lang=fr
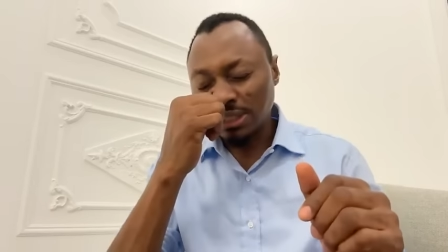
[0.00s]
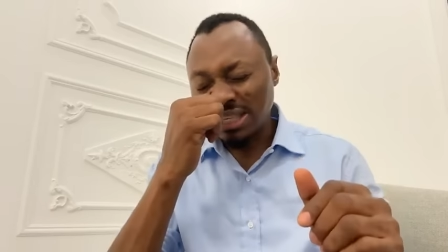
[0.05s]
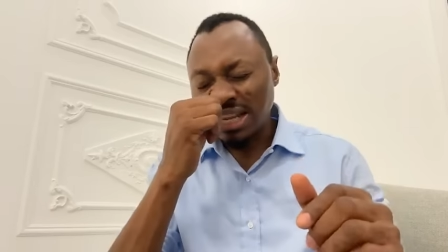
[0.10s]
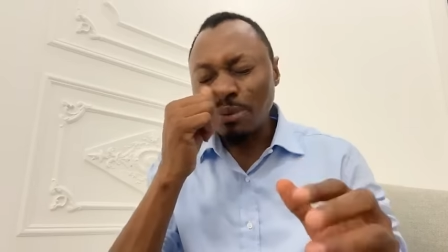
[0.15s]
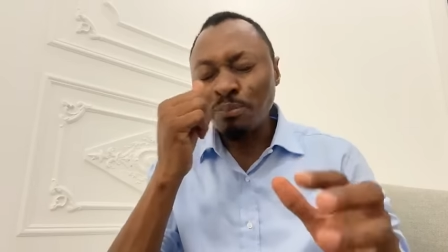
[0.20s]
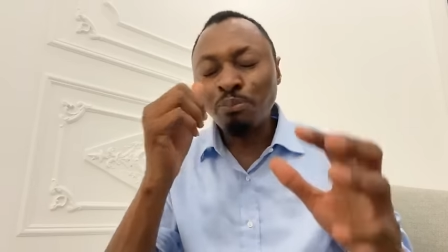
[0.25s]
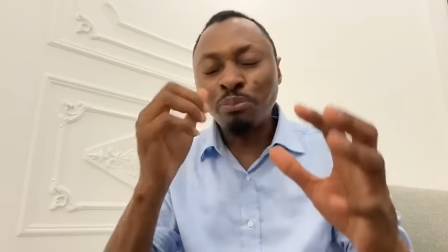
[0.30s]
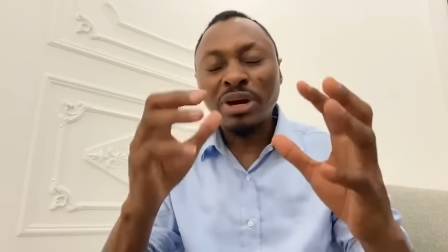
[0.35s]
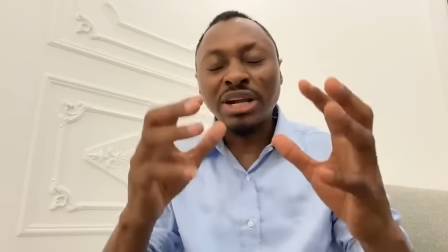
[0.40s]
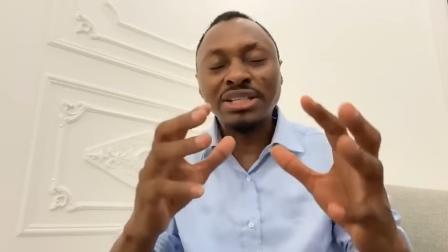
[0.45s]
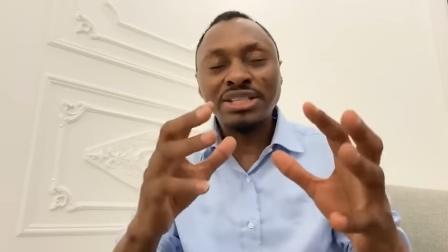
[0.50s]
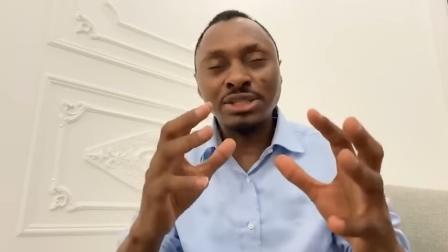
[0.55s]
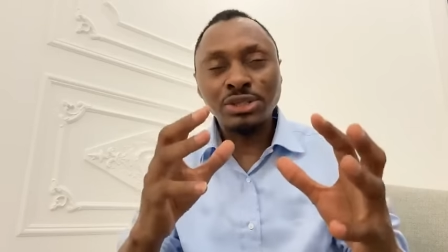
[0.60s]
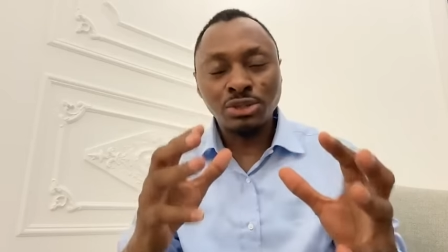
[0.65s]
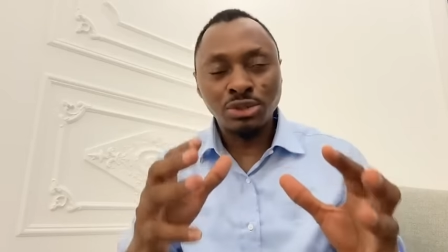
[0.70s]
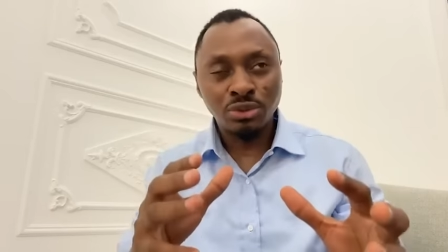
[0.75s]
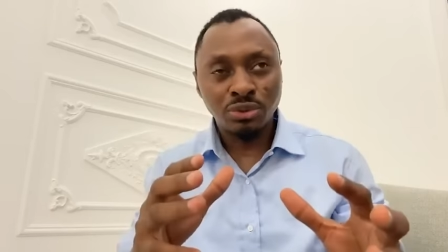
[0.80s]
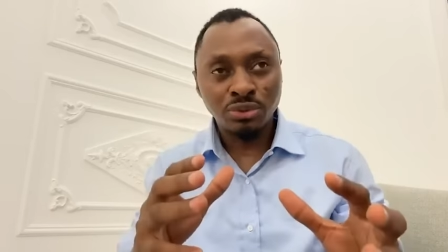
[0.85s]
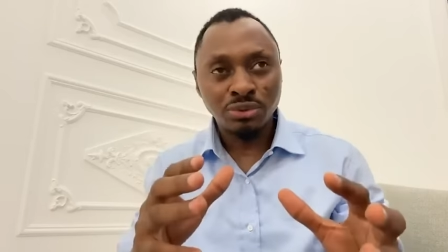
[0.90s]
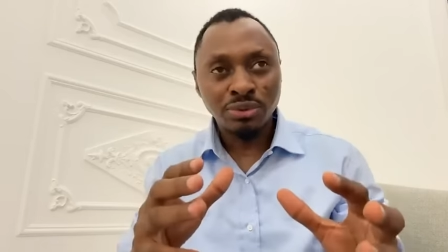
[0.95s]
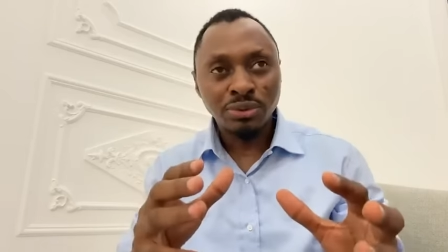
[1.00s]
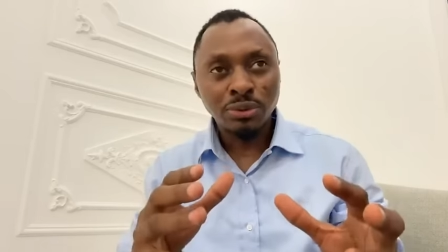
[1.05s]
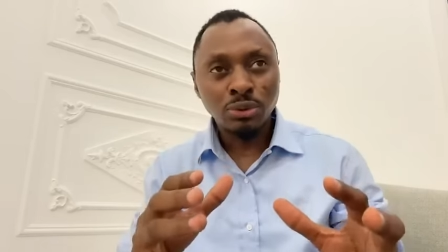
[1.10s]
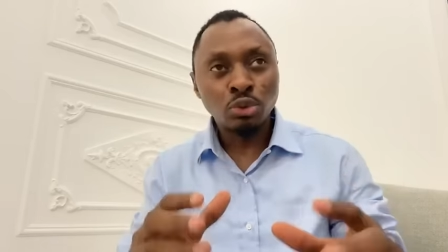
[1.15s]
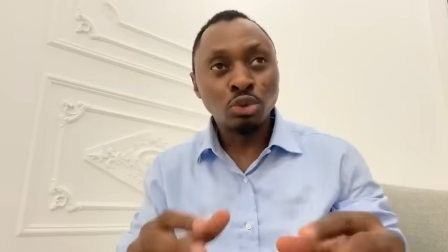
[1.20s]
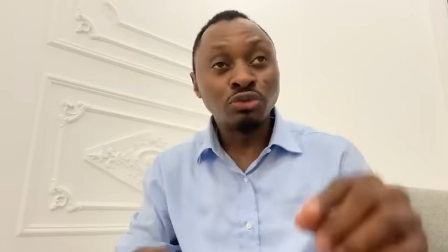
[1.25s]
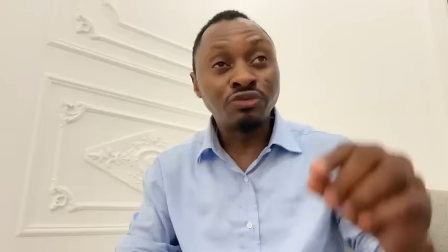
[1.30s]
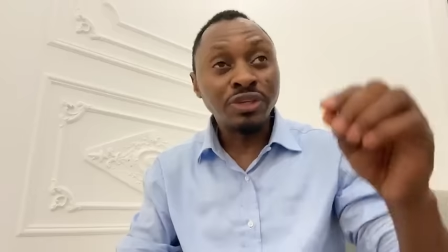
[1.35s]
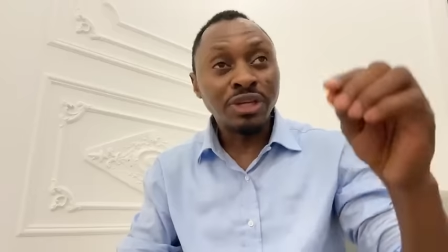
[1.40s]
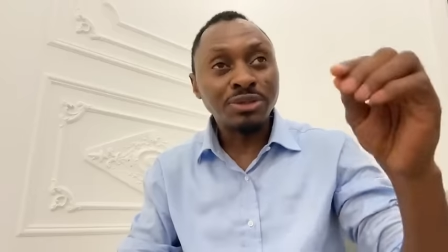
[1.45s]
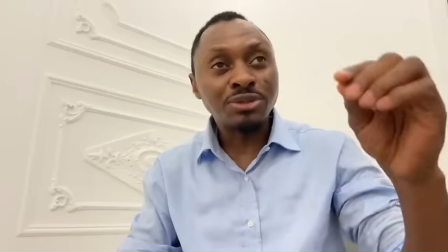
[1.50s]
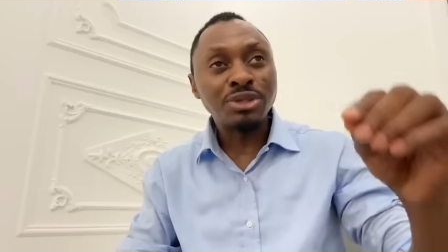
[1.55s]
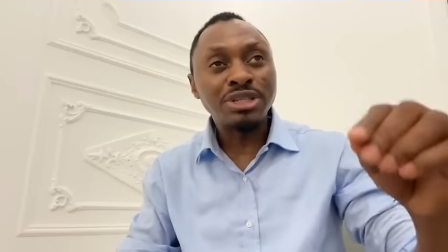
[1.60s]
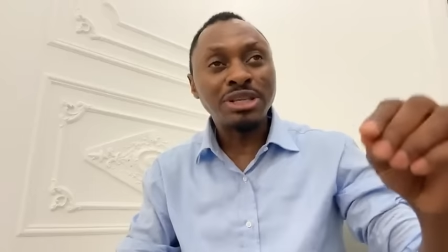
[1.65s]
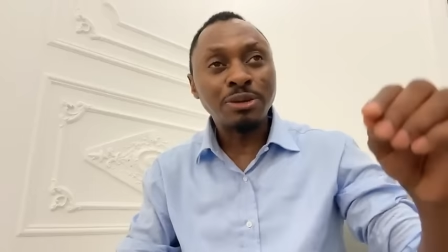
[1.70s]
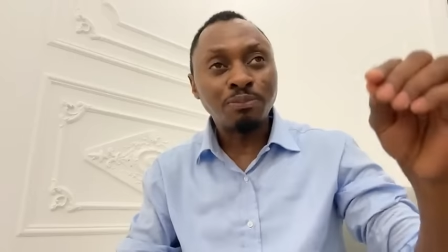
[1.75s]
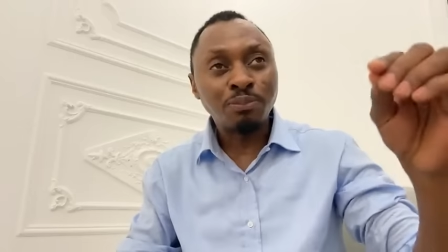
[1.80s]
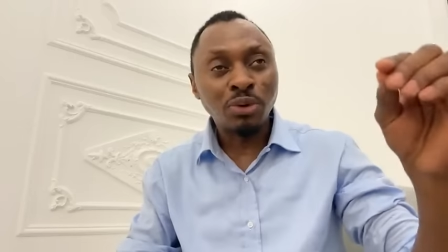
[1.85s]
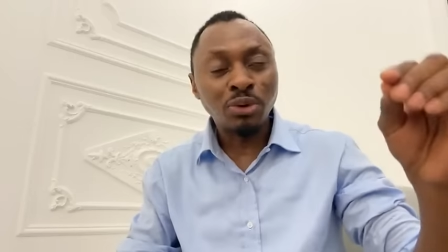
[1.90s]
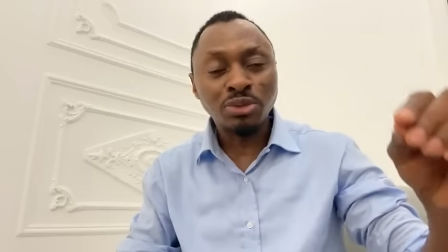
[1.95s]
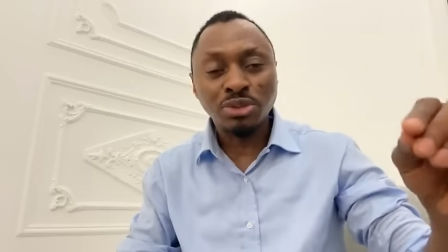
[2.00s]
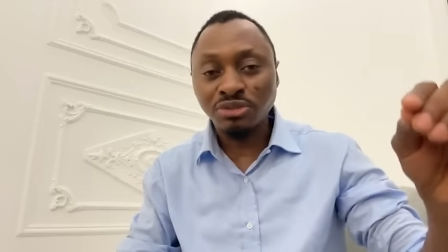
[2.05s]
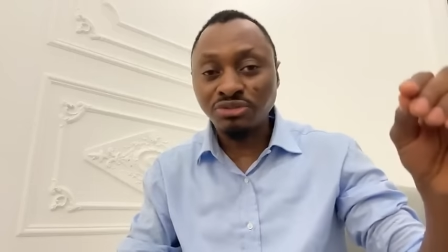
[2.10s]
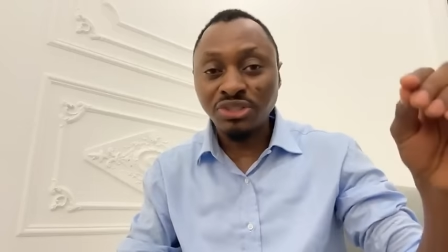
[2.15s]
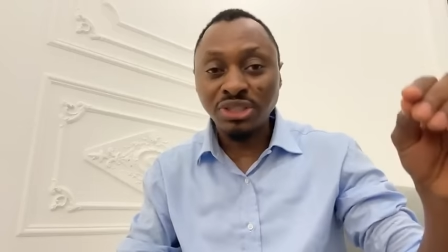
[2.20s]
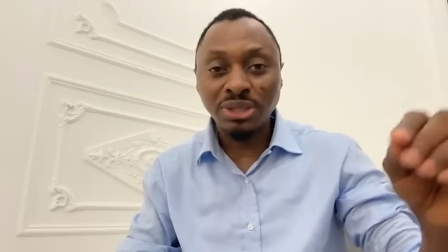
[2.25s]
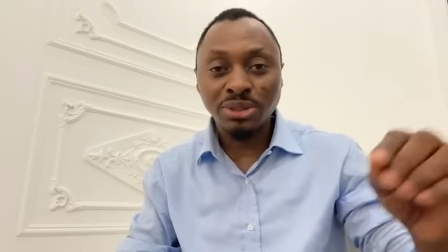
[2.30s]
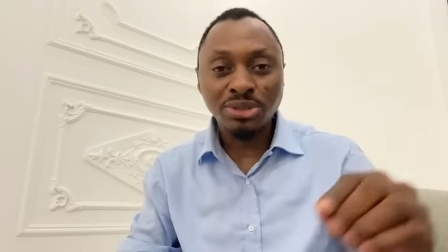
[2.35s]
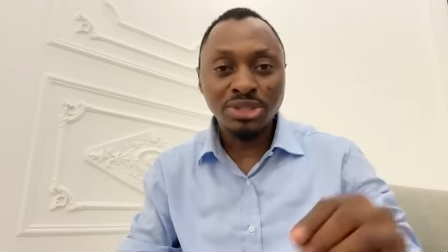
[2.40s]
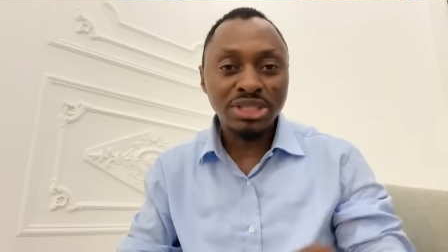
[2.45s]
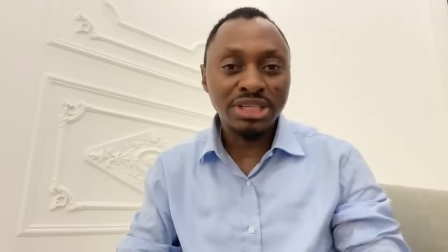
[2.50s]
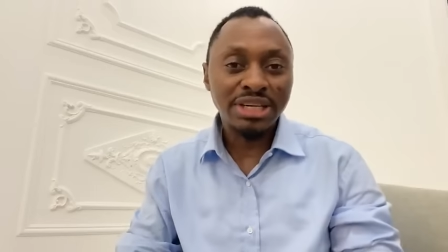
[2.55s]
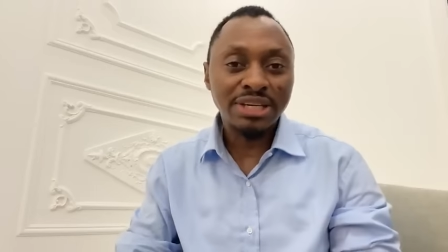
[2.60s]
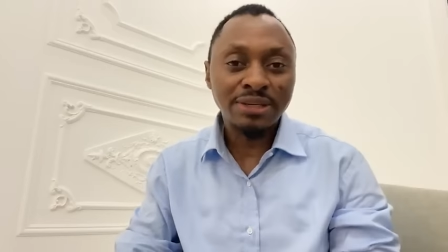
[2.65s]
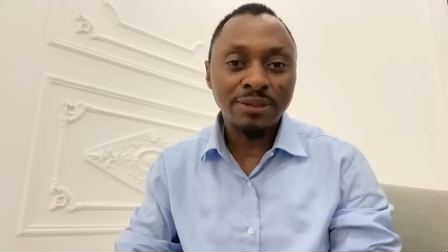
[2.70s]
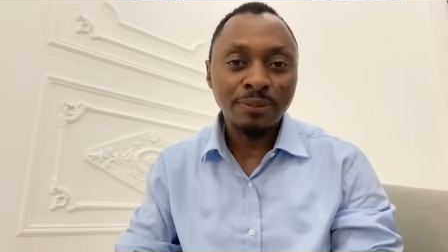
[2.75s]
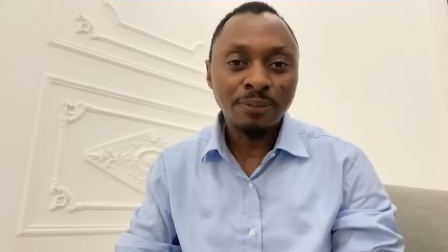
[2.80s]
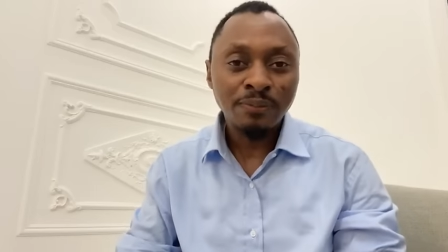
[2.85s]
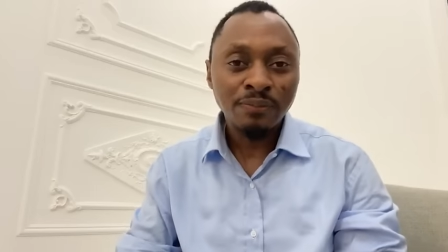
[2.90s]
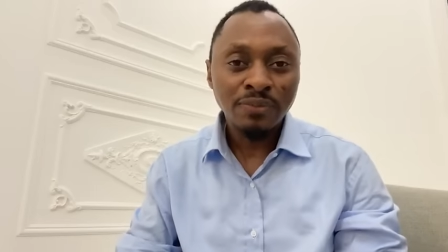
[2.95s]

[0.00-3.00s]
l'impartition, l'ouverture des portes financières.